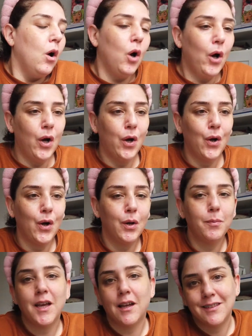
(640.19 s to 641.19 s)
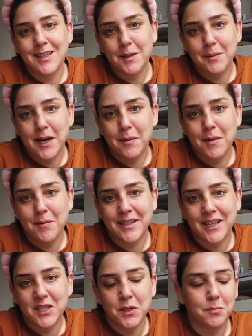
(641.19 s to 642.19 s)
Oh, bir yandan da beraber
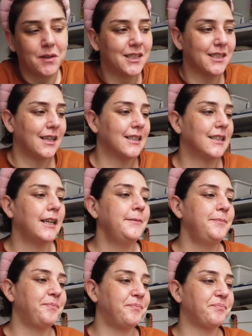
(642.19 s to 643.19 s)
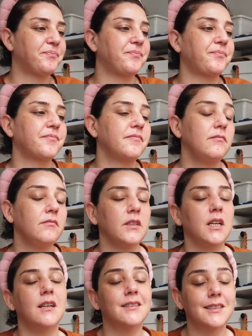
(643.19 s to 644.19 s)
makyaj yaparız zaten.
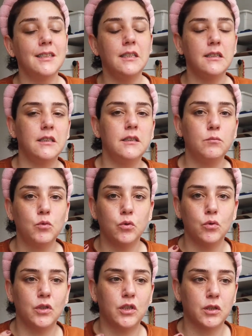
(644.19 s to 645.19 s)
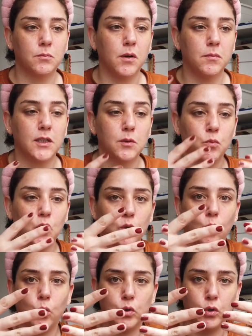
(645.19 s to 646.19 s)
Hazırlanalım çünkü çıkmam lazım. Bu
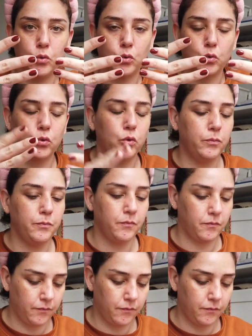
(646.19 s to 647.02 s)
arada oje sürdüm.